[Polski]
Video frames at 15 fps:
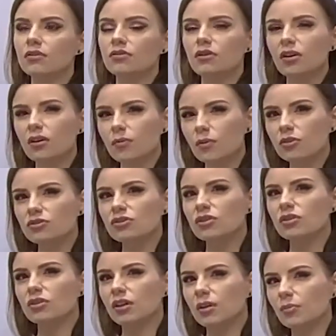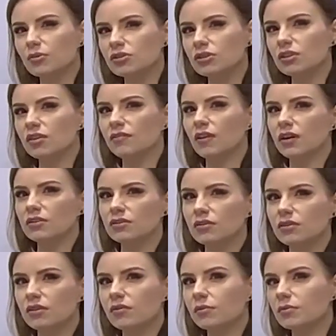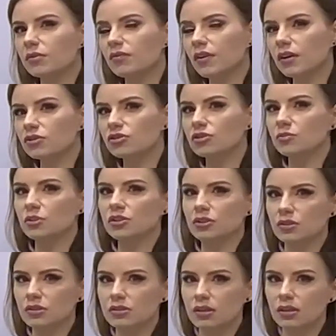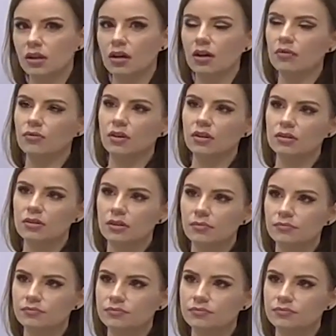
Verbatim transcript: no, łącznie to tak może trwać, no nie wiem, 2-3 miesiące taka kuracja.